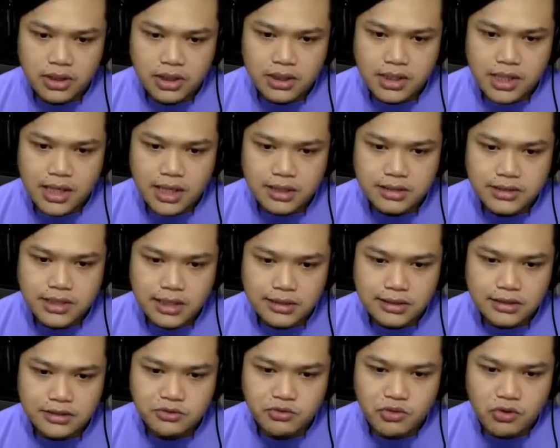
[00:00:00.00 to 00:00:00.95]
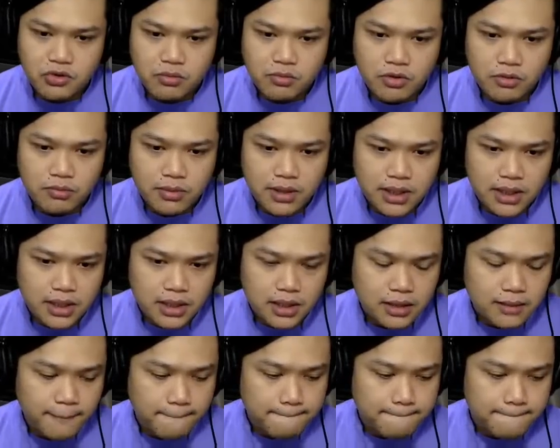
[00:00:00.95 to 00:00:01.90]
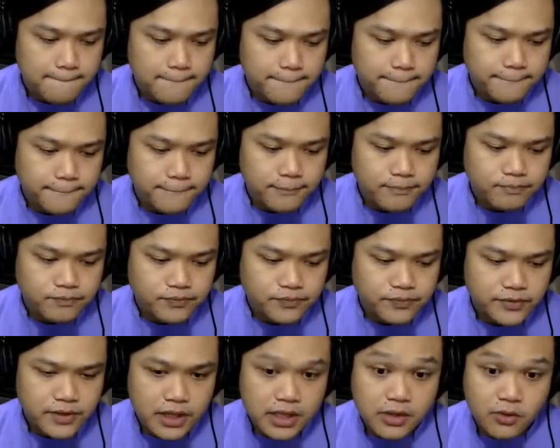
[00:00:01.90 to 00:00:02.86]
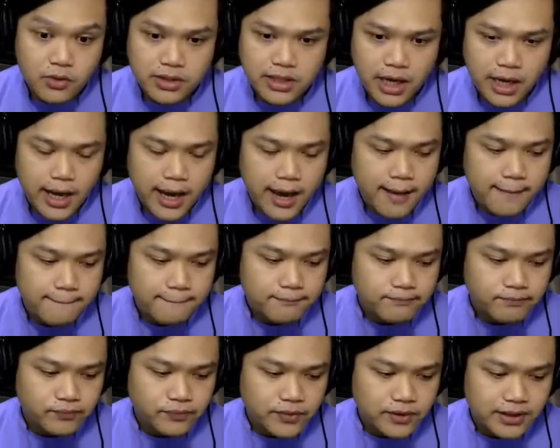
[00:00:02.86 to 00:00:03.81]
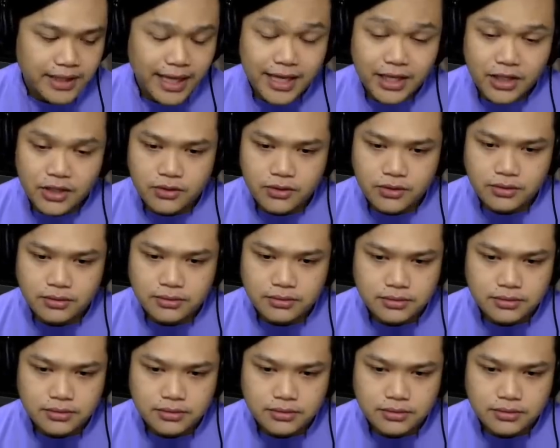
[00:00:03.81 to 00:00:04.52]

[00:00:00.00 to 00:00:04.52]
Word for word: nih DLC ATS 2 gue belum beli. Nanti gue cek ya. Thank you.